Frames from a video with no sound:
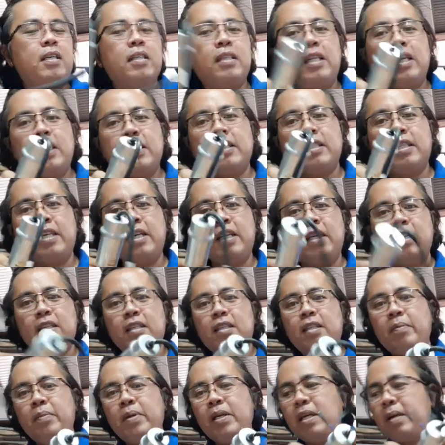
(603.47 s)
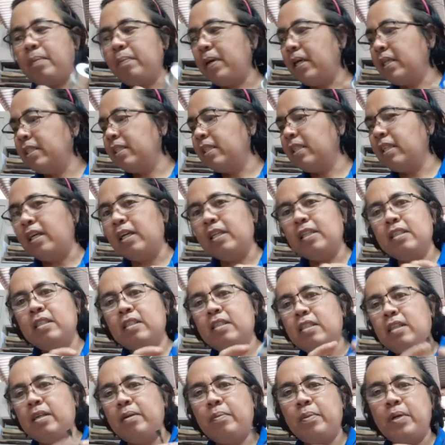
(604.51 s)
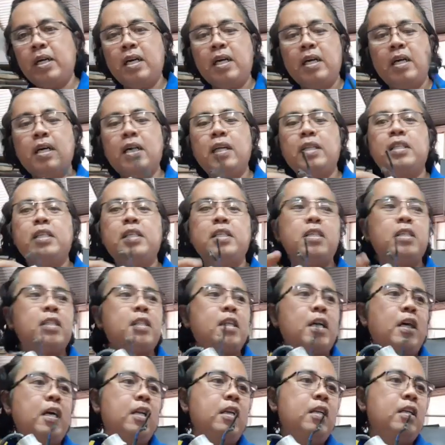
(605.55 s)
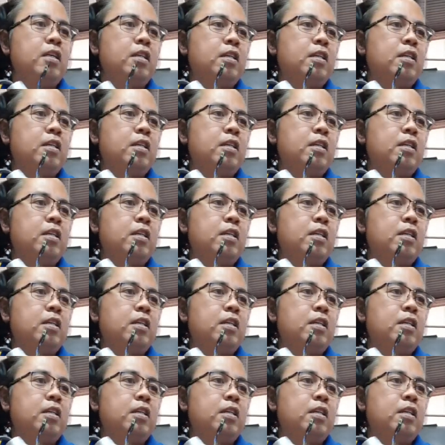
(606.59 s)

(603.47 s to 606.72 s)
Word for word: tester na may capacitance na mga digital